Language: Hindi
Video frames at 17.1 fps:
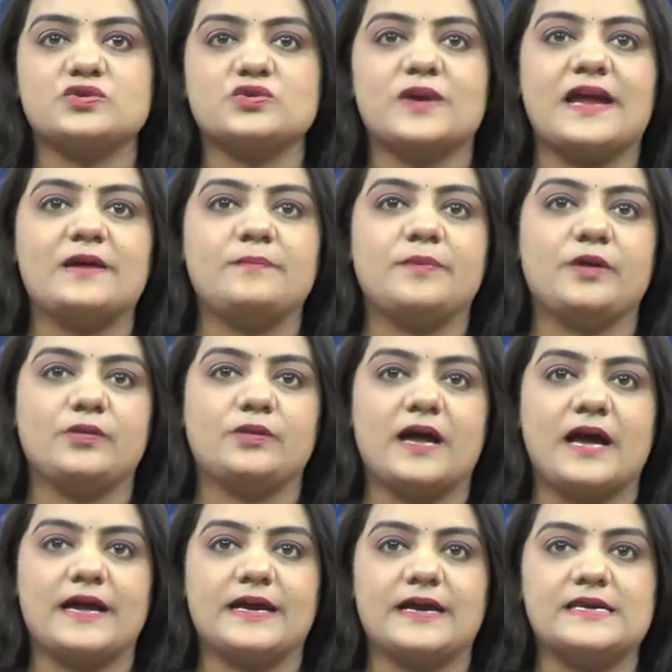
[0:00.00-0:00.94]
स्ट्राइक पर
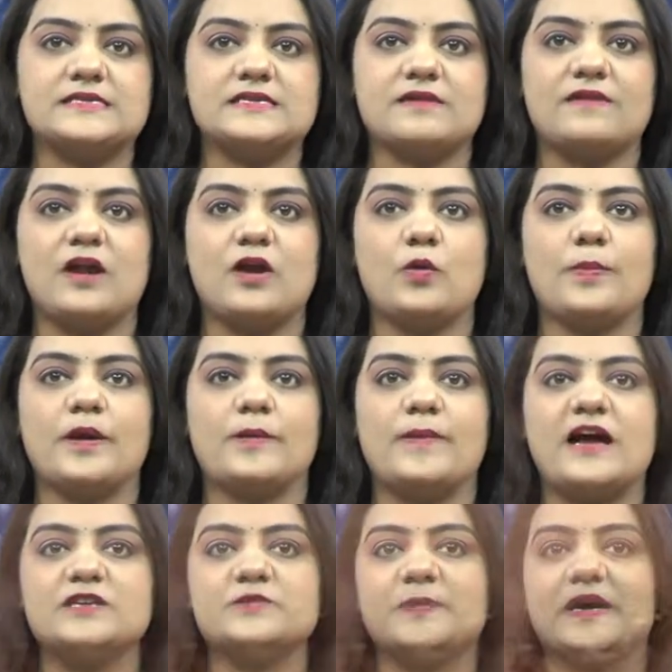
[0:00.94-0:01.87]
उठाए गए सवालों पर
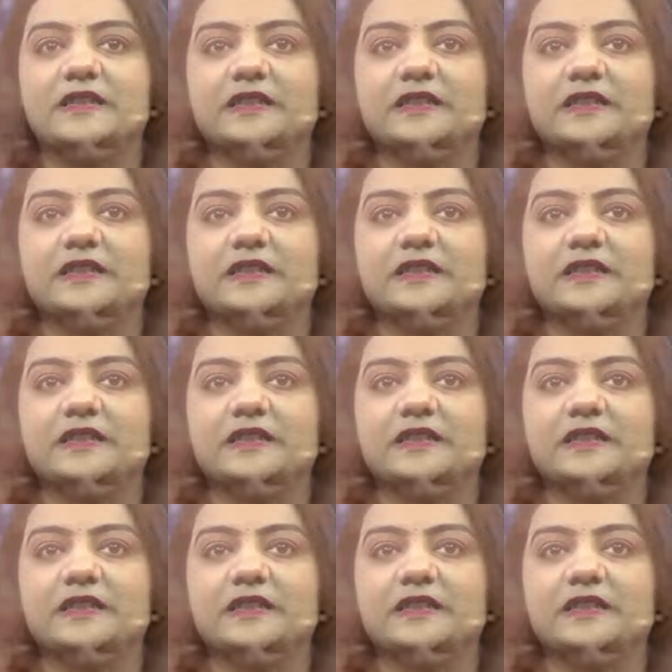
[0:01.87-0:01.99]
भाजपा